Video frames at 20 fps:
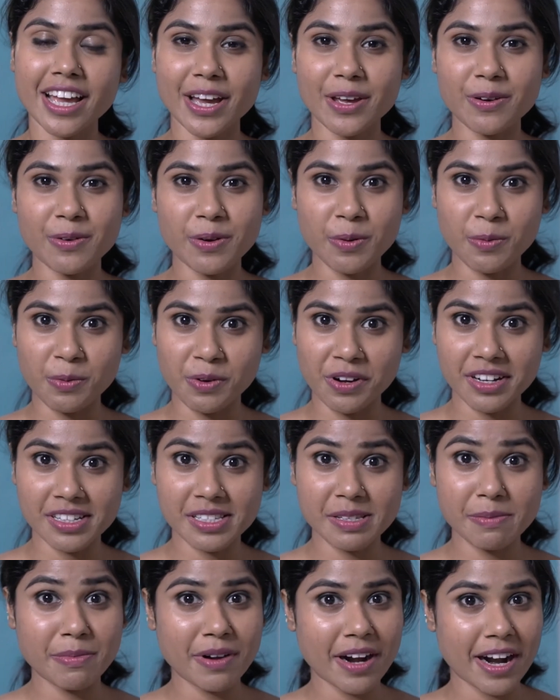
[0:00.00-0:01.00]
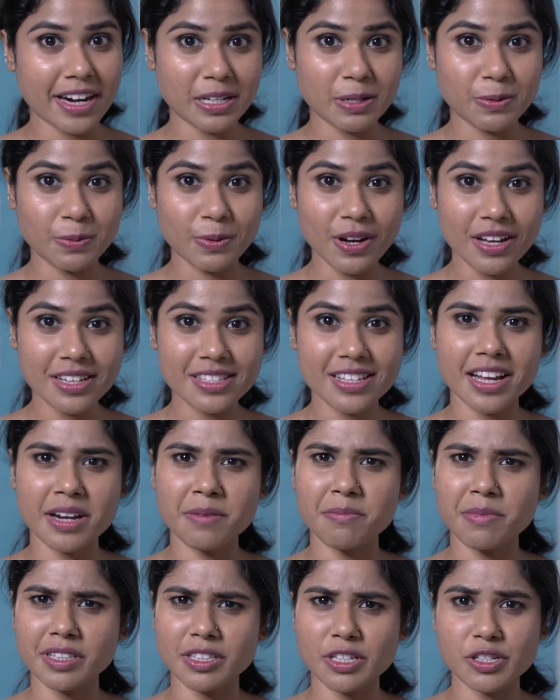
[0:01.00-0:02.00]
என்னோடய ஒர்க்ஸ் ப்ரைடல் ஒர்க்ஸ்
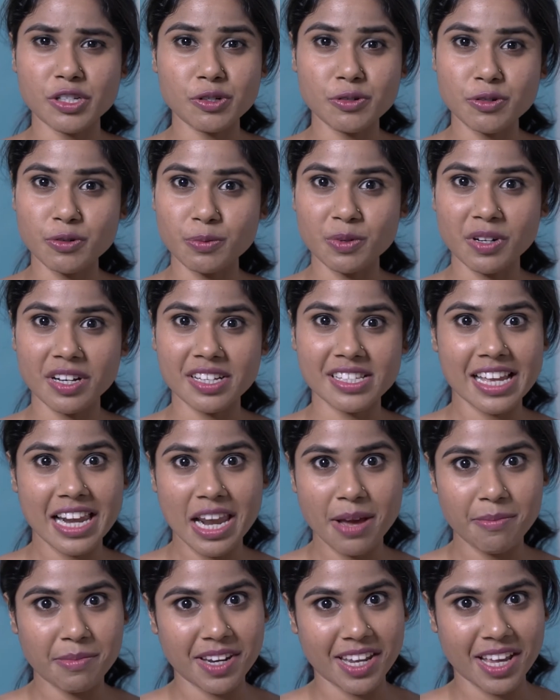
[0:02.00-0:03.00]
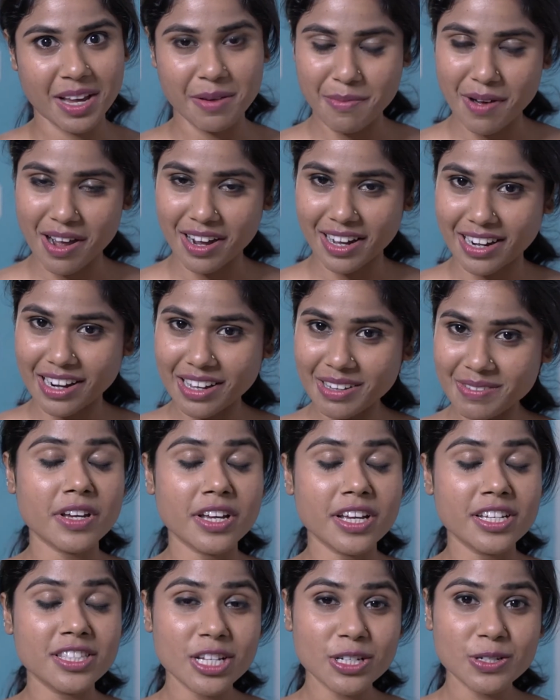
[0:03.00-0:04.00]
அண்ட் மற்ற ஷூட் ஒர்க்ஸ் எல்லாமே நீங்கள் பார்க்கலாம்
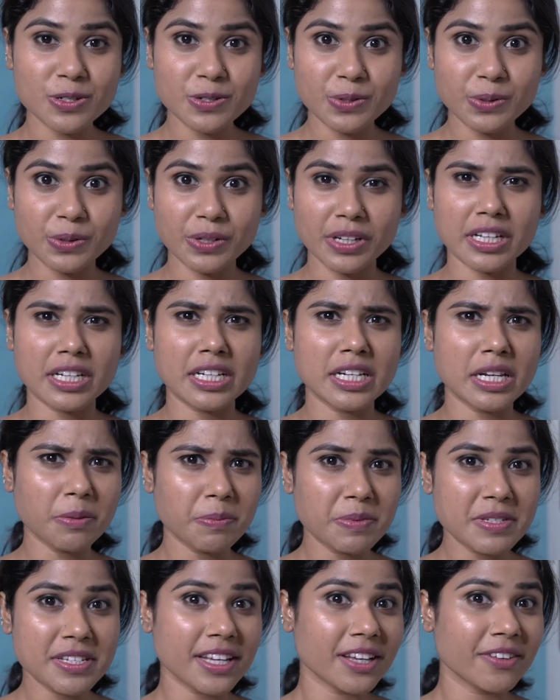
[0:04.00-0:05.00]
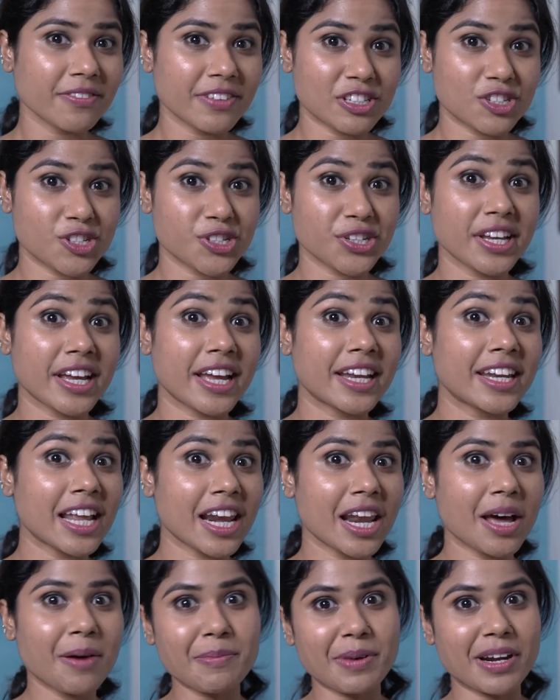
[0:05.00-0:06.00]
இந்த டுட்டோரியல் லிப்ஸ்டிக் வச்சு
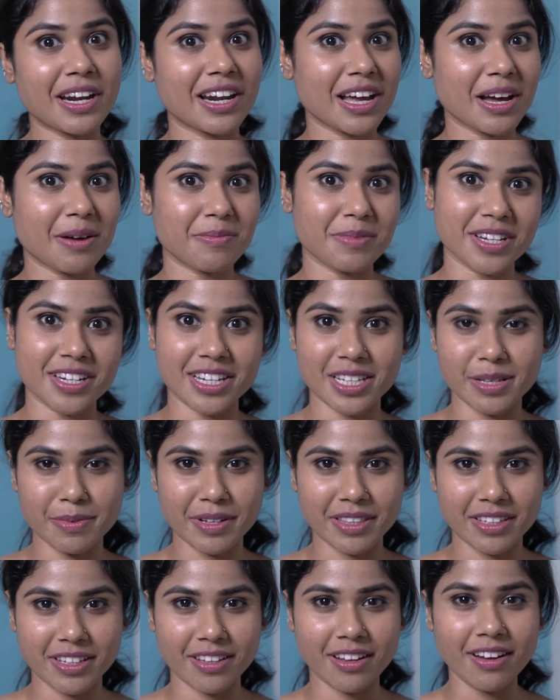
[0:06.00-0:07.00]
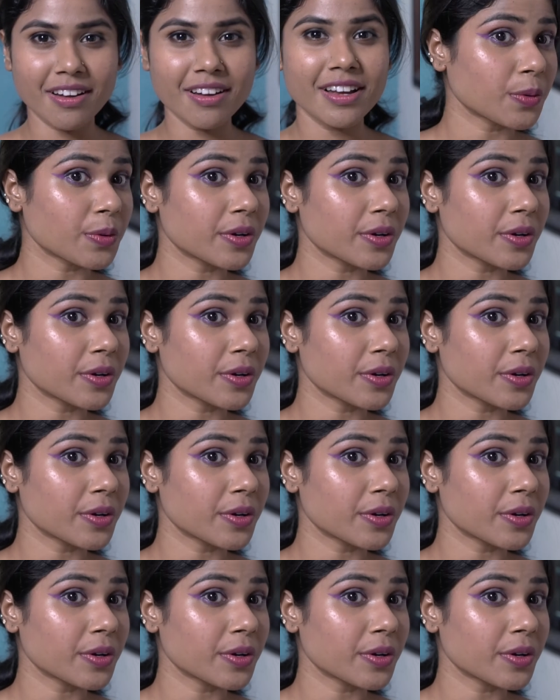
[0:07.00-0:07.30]
என்னெல்லாம் பண்ணலாம் அப்படின்றத பற்றி தான்